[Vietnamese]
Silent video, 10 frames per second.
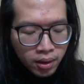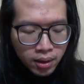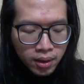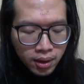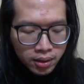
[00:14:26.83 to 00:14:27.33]

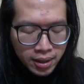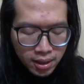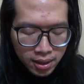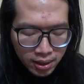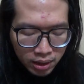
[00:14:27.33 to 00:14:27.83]
uh,
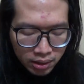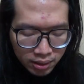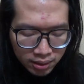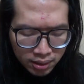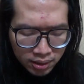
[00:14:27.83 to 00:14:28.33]
thì
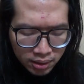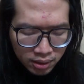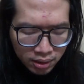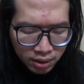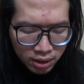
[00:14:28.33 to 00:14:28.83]

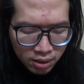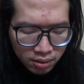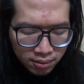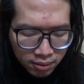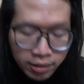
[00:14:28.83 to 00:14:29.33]

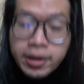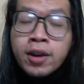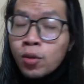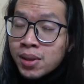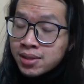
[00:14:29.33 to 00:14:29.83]

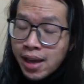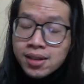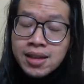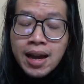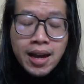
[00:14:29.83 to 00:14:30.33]
nếu mà xét
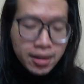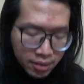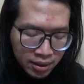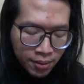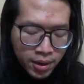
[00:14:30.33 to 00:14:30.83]
ra ấy,
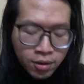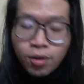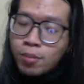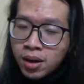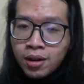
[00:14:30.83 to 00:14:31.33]

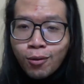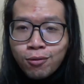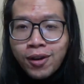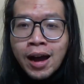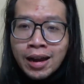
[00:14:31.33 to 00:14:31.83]
Capenco mà không
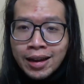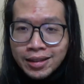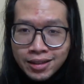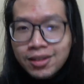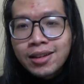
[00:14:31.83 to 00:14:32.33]
phải là
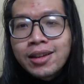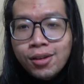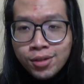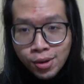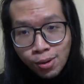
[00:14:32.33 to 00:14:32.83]
thương hiệu
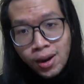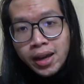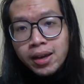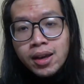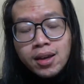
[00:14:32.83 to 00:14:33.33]
nước
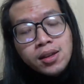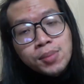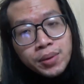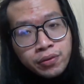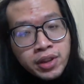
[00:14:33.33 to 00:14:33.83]
ngoài
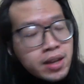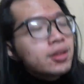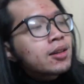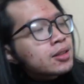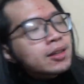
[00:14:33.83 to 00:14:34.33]
mình tin
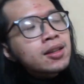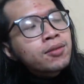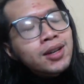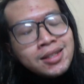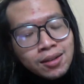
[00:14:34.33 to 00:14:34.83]
chắc chắn rằng
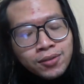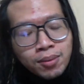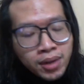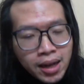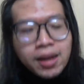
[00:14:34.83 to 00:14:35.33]
với cái sản
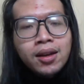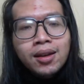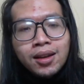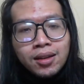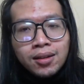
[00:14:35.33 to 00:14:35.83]
phẩm này
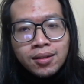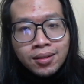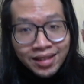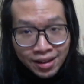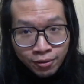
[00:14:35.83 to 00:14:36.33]

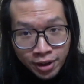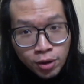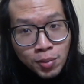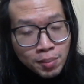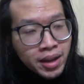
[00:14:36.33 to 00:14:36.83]
là
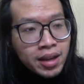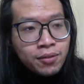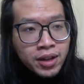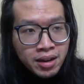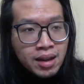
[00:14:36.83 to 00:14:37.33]
nếu mà make in
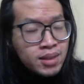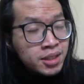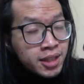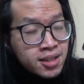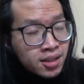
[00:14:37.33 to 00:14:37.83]
Việt Nam sẽ
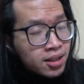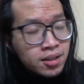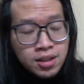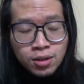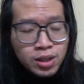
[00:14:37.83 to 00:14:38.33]
chê rất là
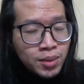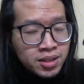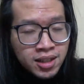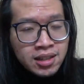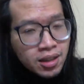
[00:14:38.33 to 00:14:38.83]
nhiều sẽ bị
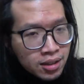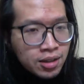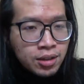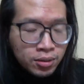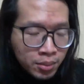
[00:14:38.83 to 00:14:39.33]
chê rất là
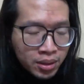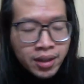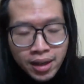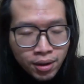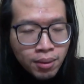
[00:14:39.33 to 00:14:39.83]
nhiều mình
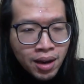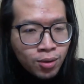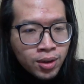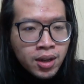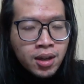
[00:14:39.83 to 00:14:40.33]
thề với các bạn
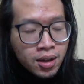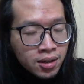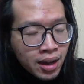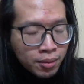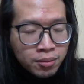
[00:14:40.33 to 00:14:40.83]
luôn
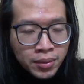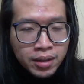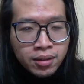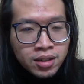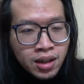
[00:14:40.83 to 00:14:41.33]
cứ đặt
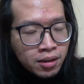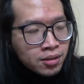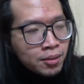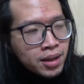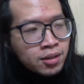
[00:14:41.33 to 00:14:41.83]
mình cứ đặt
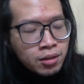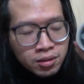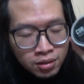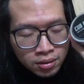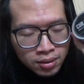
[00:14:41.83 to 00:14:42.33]
các bạn thử
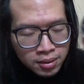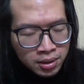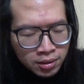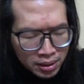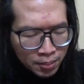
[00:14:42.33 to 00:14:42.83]

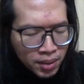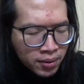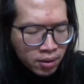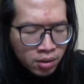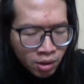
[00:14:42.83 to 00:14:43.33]
cứ thử nhắm mắt
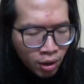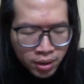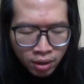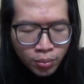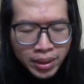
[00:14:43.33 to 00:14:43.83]
và cứ coi
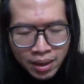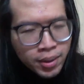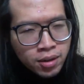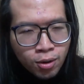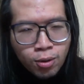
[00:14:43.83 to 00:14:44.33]
như là không biết
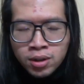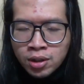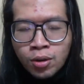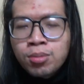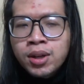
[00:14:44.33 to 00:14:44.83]
carbon Co là
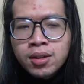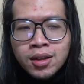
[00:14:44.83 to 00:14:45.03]
từ Úc đi